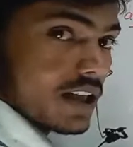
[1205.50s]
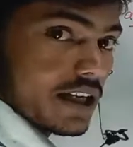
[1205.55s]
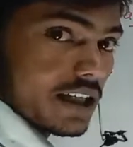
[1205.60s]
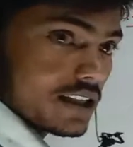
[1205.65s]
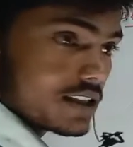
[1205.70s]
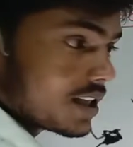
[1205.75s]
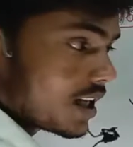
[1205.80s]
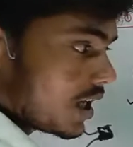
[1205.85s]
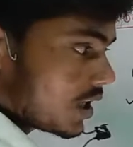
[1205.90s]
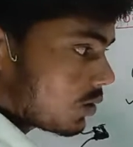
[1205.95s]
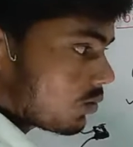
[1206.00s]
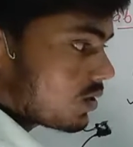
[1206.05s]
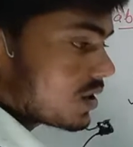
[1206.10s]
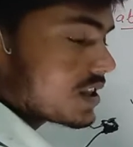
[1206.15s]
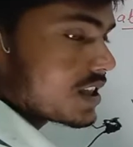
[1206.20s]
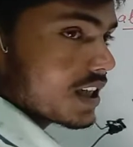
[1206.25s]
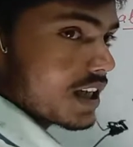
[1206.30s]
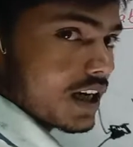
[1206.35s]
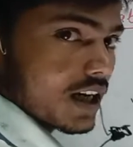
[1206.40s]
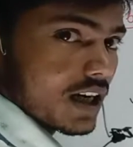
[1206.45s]
देते हैं इसलिए
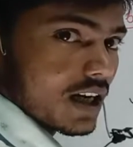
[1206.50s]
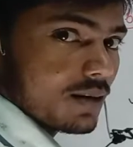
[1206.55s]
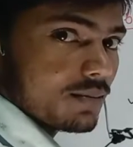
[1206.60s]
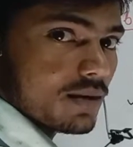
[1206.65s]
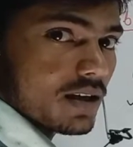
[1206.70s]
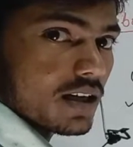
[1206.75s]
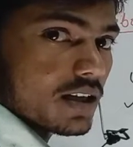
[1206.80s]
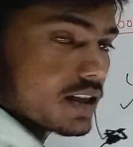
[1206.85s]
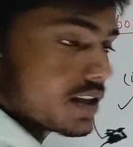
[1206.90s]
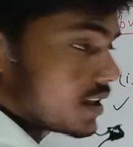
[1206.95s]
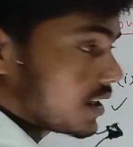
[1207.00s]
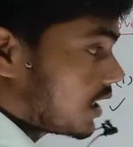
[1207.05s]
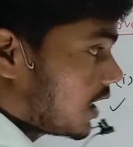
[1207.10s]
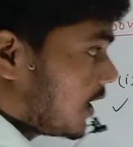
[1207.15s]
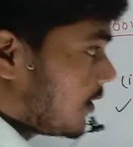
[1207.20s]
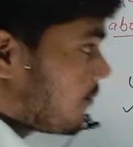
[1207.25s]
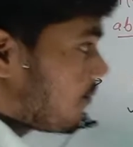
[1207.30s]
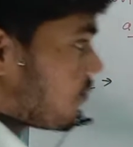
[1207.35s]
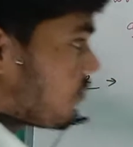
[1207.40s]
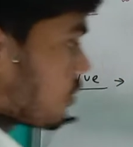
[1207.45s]
क्योंकि जगह कम है ठीक
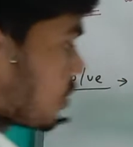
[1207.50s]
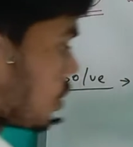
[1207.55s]
है